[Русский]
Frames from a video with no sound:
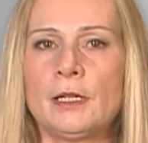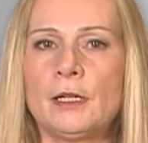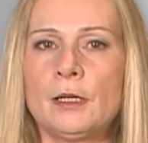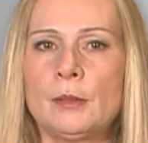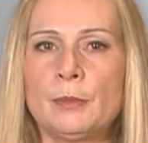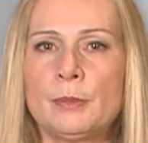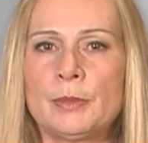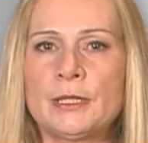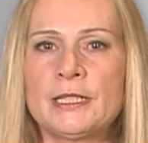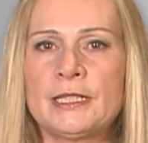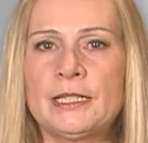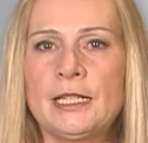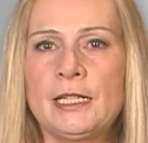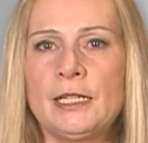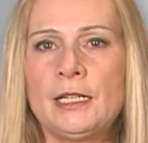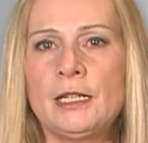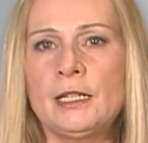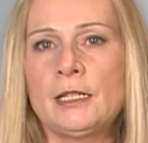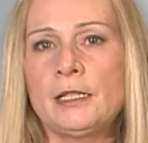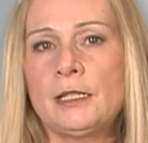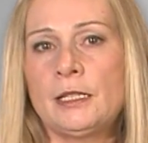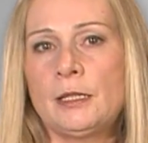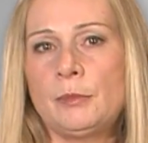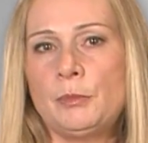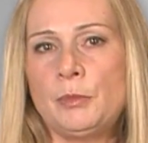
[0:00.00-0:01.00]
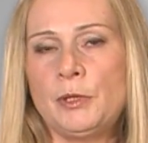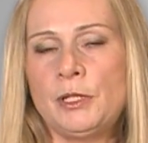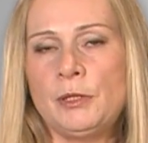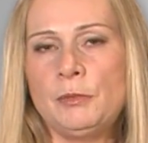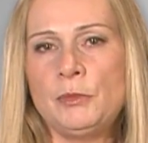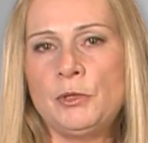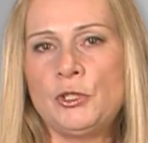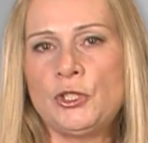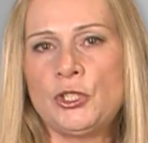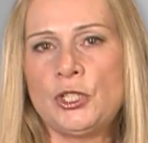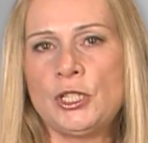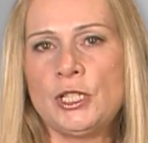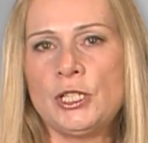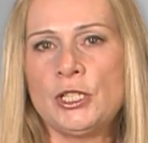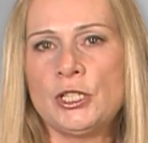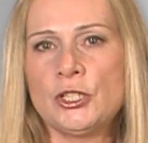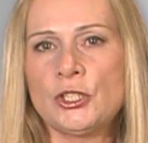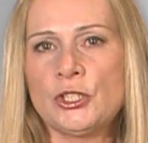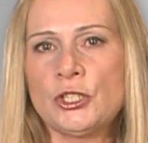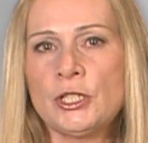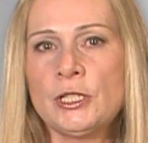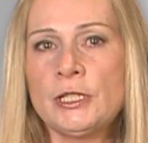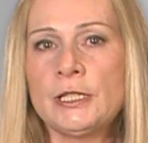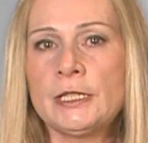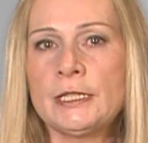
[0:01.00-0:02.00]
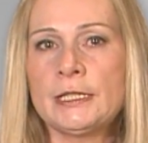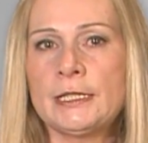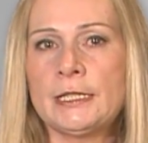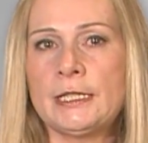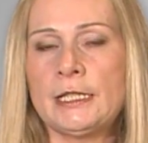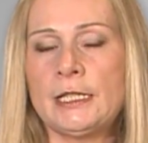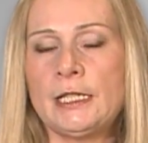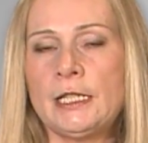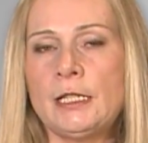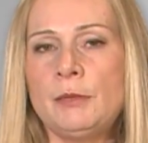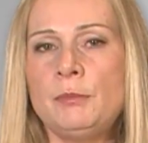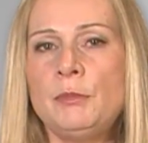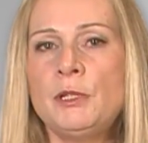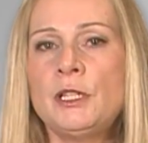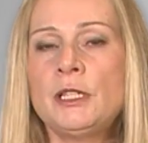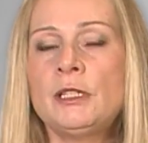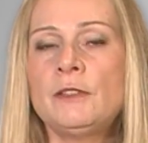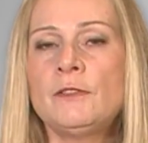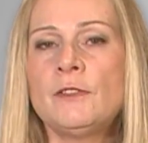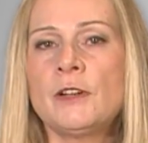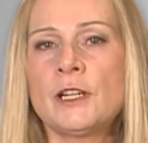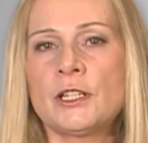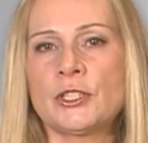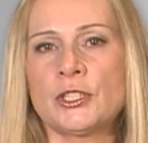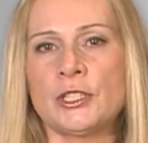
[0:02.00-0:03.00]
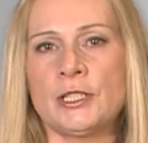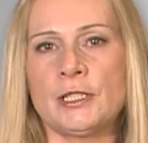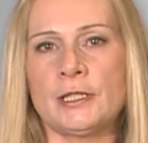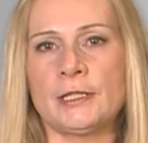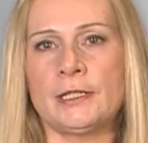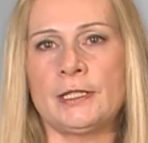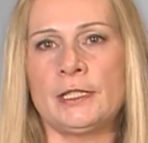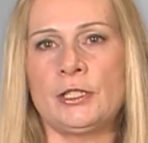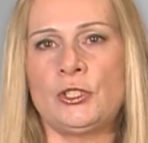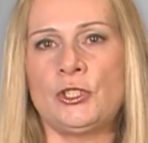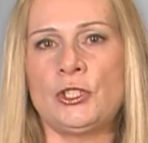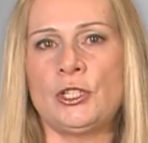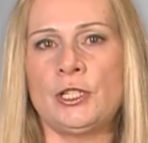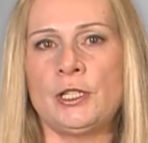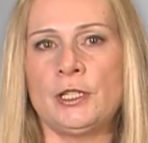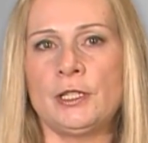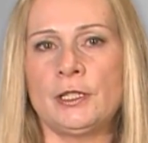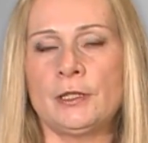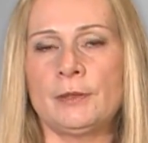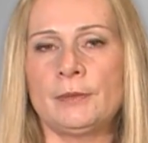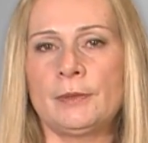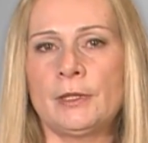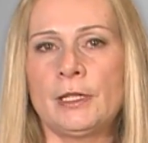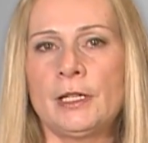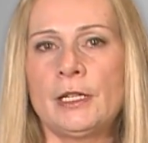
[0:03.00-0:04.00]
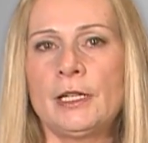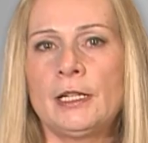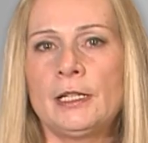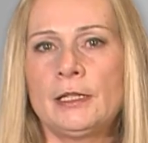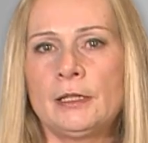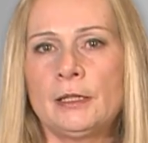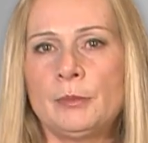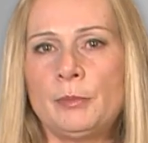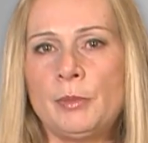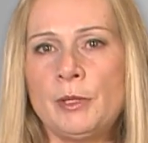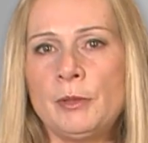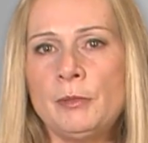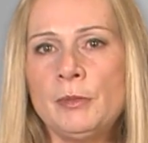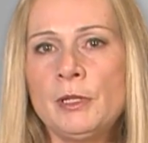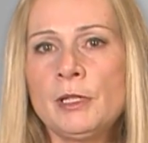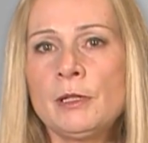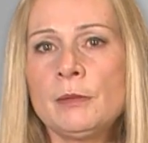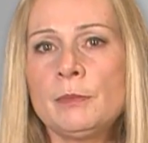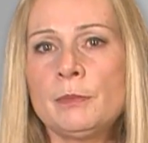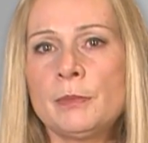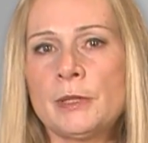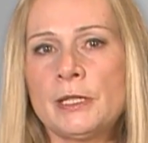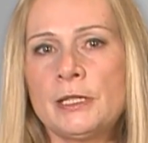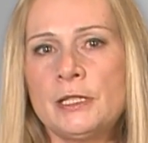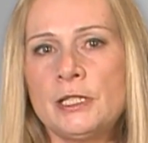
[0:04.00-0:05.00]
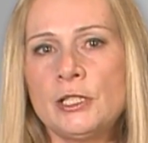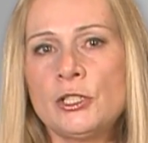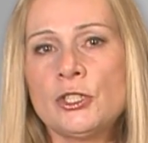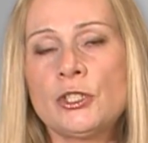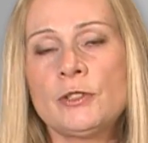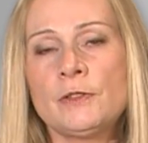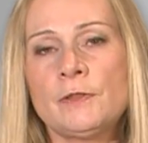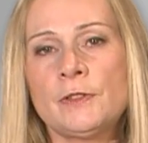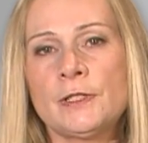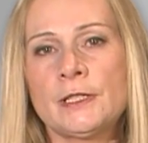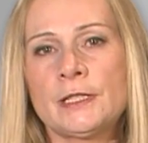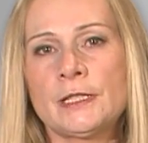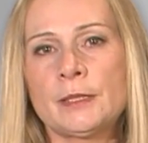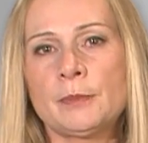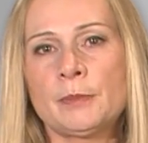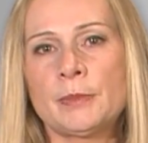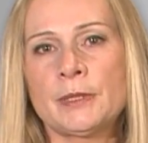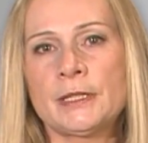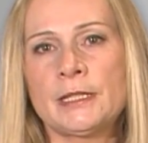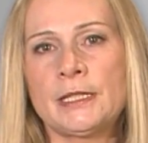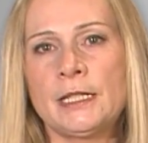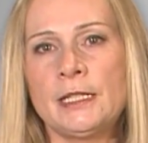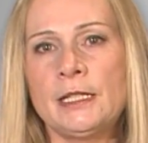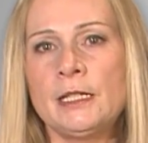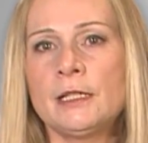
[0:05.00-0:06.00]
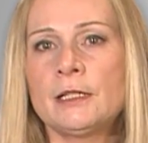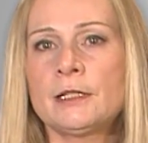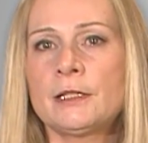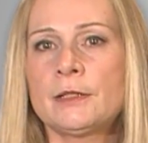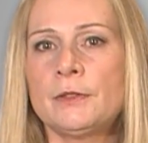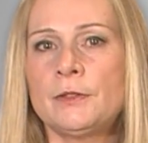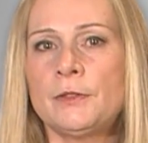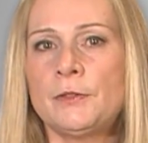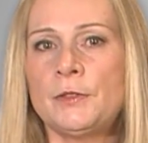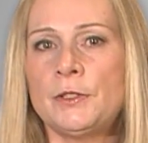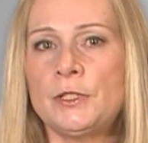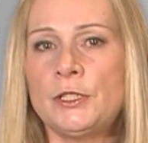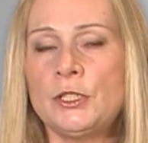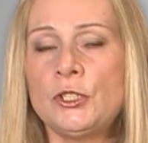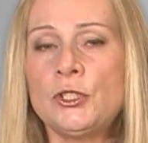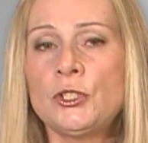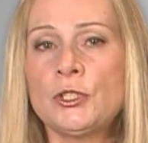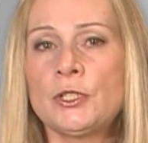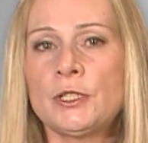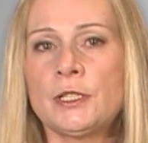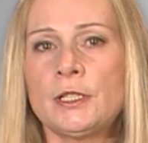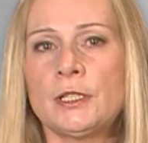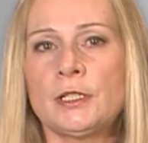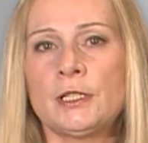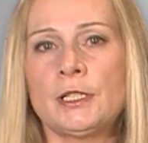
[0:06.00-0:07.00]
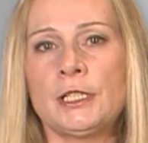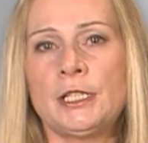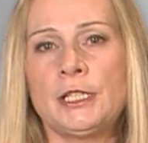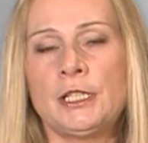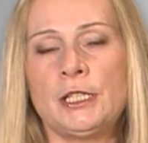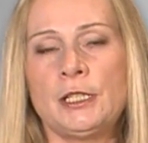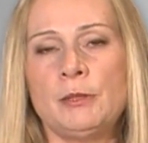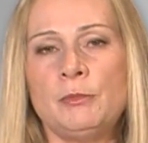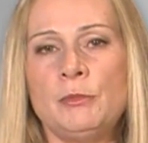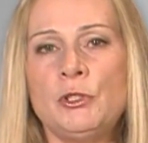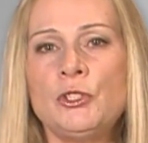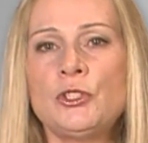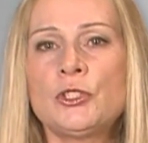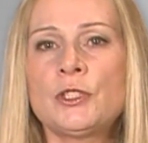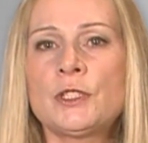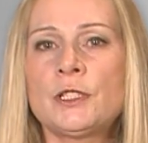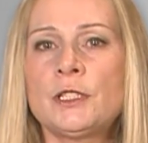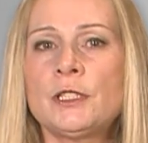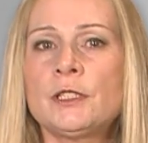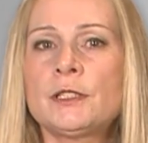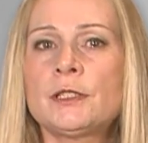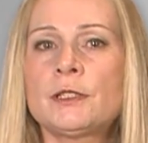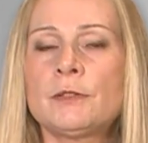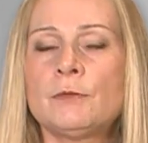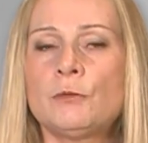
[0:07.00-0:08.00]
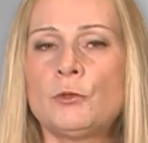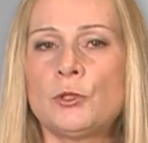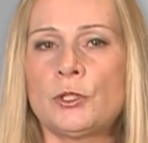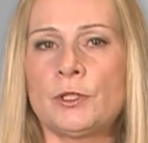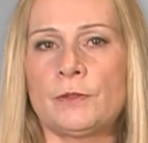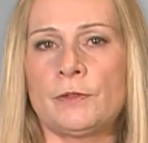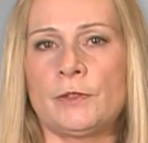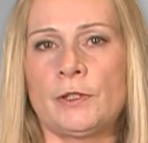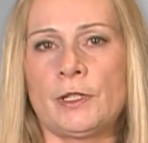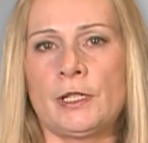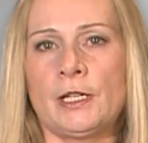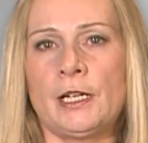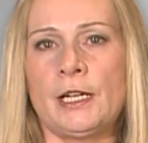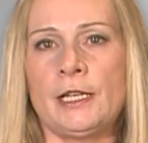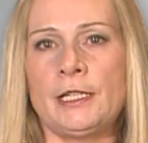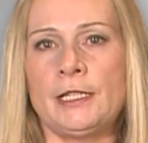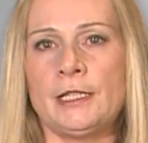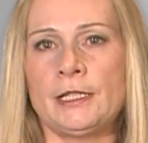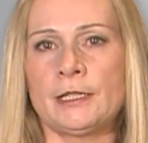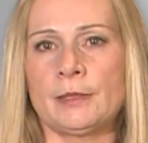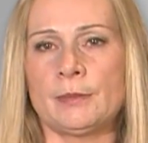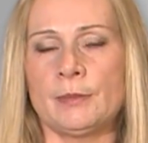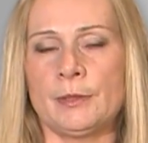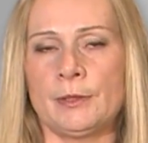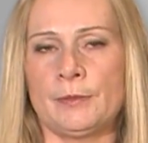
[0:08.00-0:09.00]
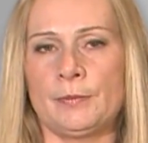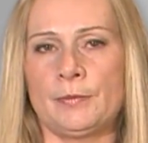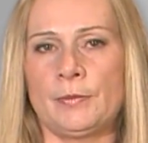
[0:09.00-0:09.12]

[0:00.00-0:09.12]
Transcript: Постоянное перемещение жидкости имеет важное значение. Например, поддерживается постоянство физических и химических свойств организма.